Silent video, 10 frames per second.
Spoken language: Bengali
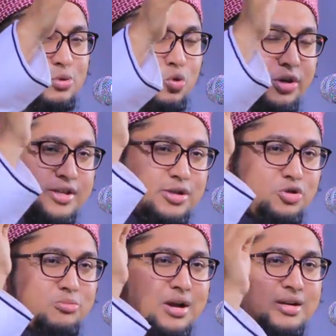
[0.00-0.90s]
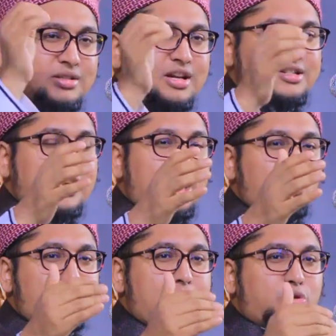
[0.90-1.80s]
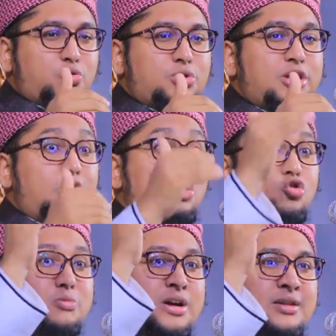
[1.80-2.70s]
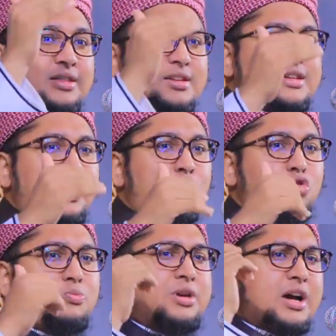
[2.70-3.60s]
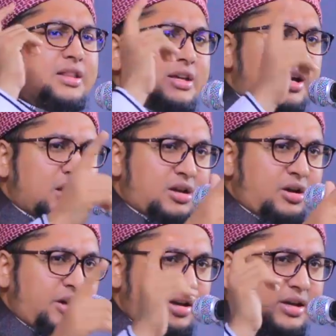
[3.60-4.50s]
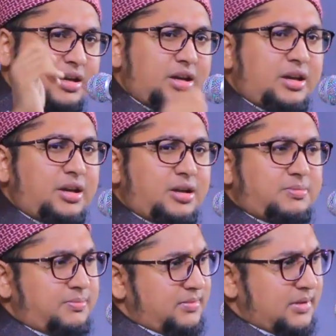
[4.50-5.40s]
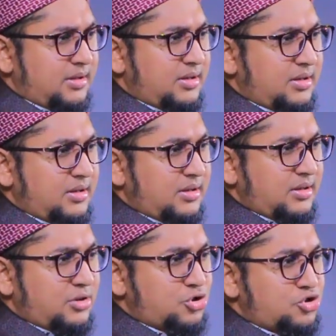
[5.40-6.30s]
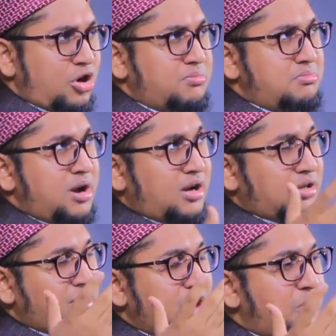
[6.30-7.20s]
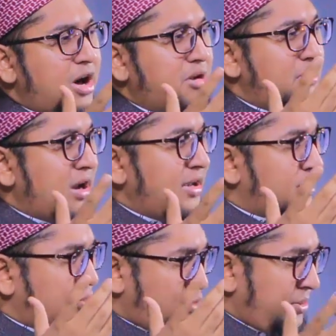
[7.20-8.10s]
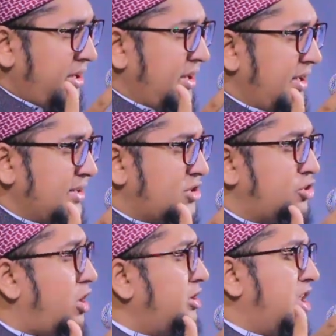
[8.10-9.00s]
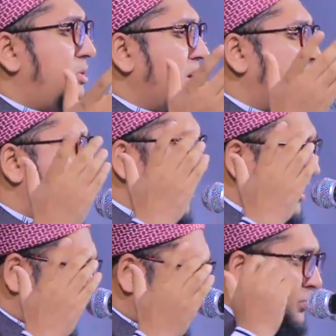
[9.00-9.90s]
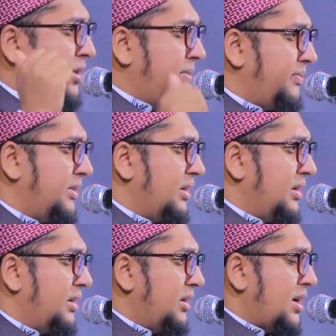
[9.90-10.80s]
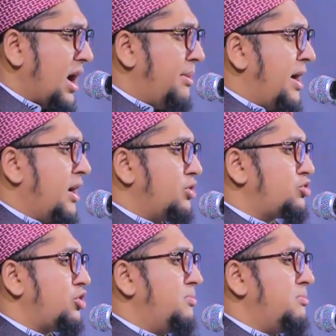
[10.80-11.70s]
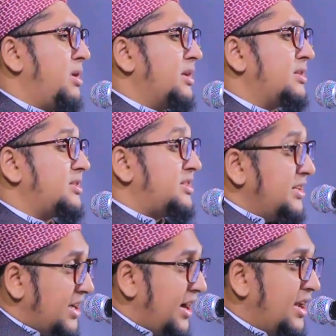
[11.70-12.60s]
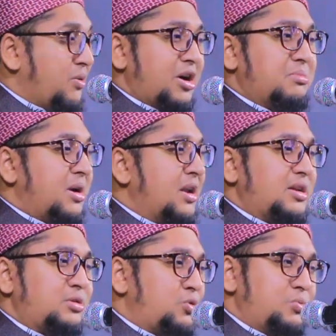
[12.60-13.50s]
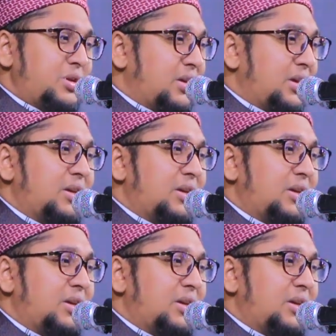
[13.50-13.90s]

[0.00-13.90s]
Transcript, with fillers: তুইজ্জু মাংতাসা ও ওয়া তুদিল্লু মাংতাসা ও বিয়াদিকাল খাইত সম্মান দেওয়ার মালিক তুমি ইজ্জত দেওয়ার মালিক তুমি আমার সম্মান সিনায় নেওয়ার মালিক তুমি